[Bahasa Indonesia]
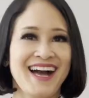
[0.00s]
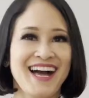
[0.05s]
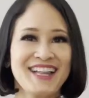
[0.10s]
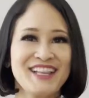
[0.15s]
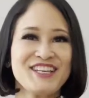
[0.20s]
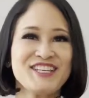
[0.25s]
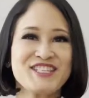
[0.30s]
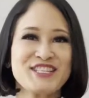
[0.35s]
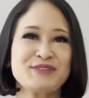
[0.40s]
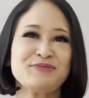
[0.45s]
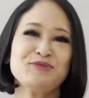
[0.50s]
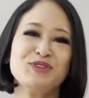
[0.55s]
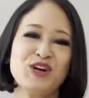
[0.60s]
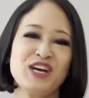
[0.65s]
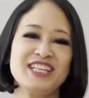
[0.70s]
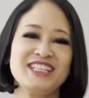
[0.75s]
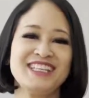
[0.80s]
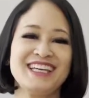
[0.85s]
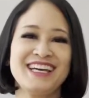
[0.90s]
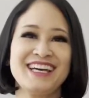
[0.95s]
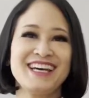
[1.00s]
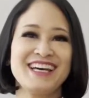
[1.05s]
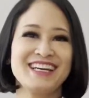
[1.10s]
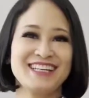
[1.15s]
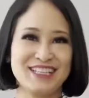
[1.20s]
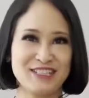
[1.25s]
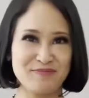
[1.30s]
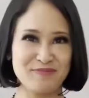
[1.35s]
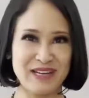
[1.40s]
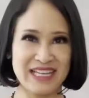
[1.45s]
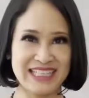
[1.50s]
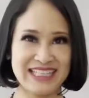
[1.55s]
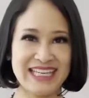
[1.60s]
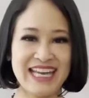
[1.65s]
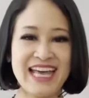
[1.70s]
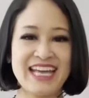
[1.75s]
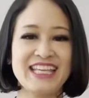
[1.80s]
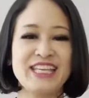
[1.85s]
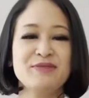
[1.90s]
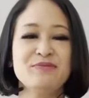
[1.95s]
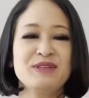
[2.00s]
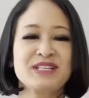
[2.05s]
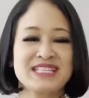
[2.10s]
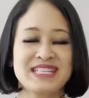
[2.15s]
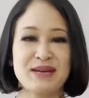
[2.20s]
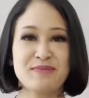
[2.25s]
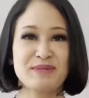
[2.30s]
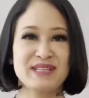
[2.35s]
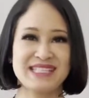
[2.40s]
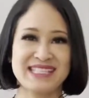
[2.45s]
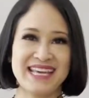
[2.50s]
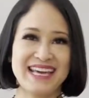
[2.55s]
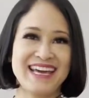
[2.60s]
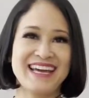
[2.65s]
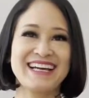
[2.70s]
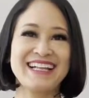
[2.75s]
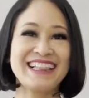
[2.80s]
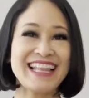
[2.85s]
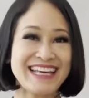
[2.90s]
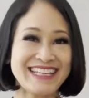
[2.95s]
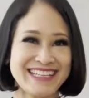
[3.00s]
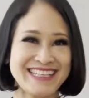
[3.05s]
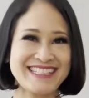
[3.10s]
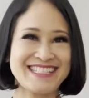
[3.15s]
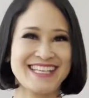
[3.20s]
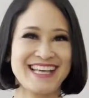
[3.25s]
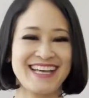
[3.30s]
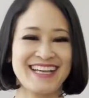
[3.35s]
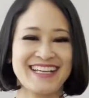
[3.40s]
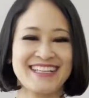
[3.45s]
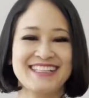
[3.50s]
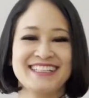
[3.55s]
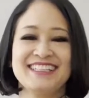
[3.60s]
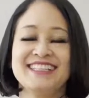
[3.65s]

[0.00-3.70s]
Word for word: Halo semuanya, kembali lagi bersama saya Clarissa.